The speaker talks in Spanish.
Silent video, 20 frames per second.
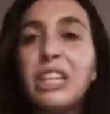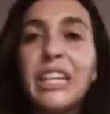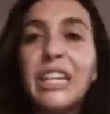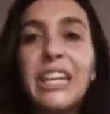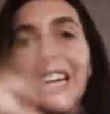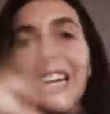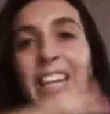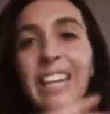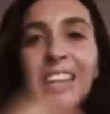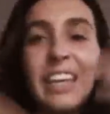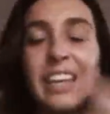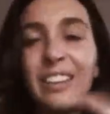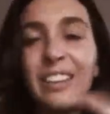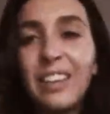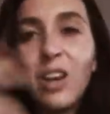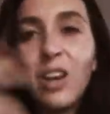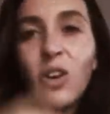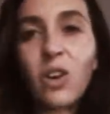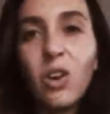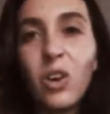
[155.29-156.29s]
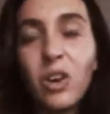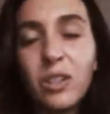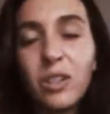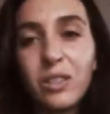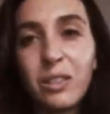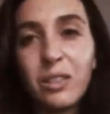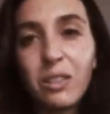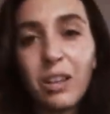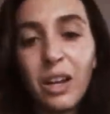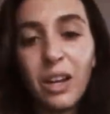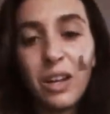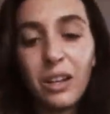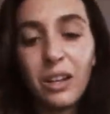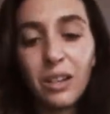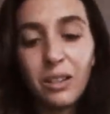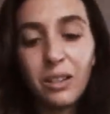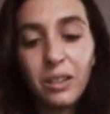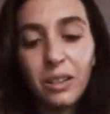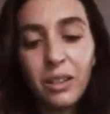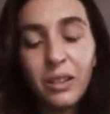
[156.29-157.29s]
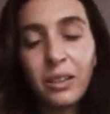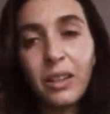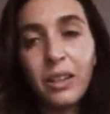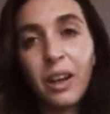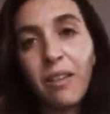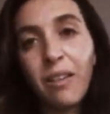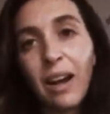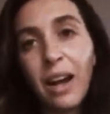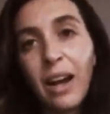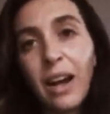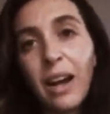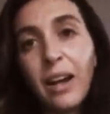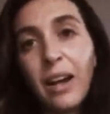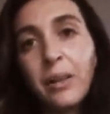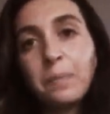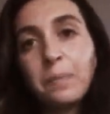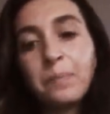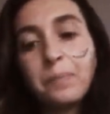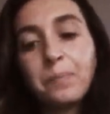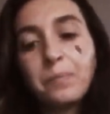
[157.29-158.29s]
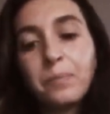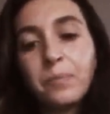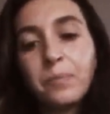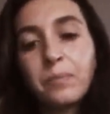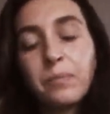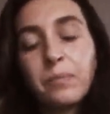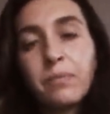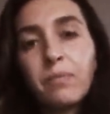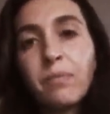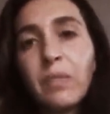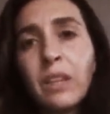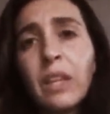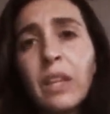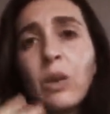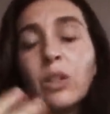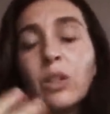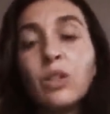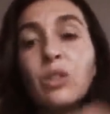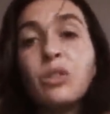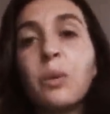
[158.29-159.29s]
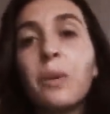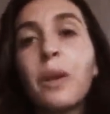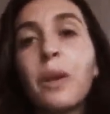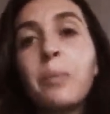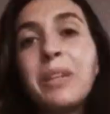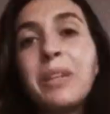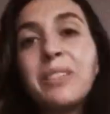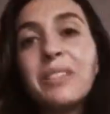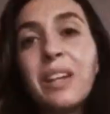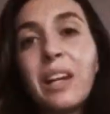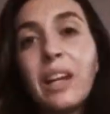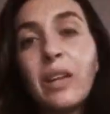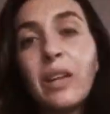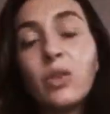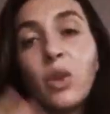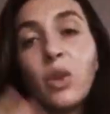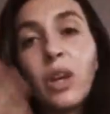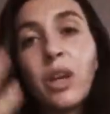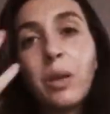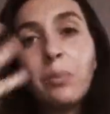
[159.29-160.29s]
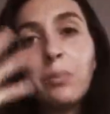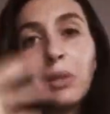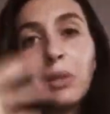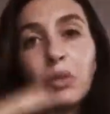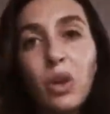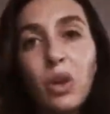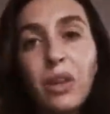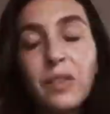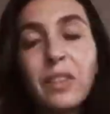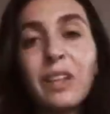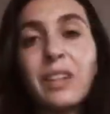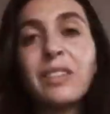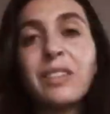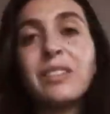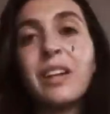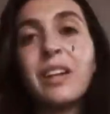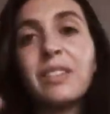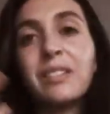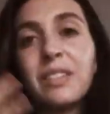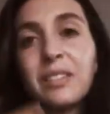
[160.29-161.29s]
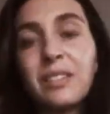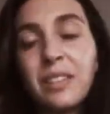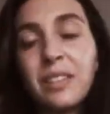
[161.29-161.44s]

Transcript: ingredientes con los que se va a trabajar. cuando se van mezclando es que empiezo a aterrizar esas